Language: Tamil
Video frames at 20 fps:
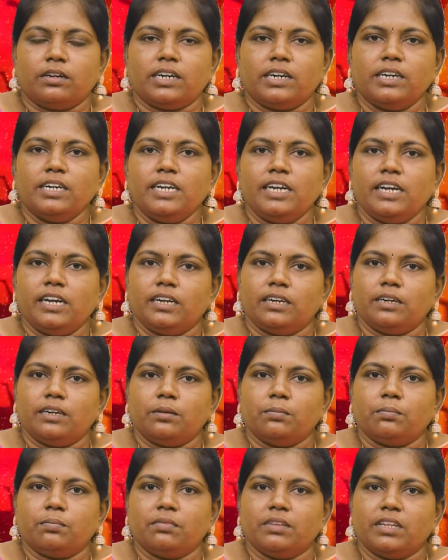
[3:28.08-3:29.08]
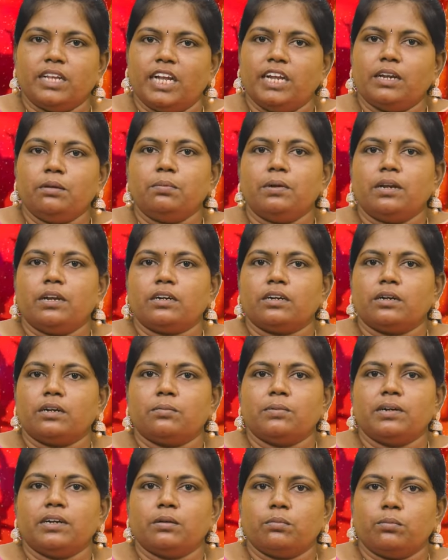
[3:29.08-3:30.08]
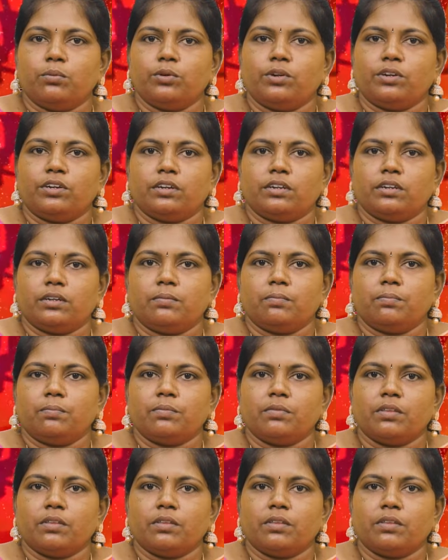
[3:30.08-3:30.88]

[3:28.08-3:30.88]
கன்னி லக்னம் ஏல்பி லக்னமாக எனக்கு போயிட்டுருக்கு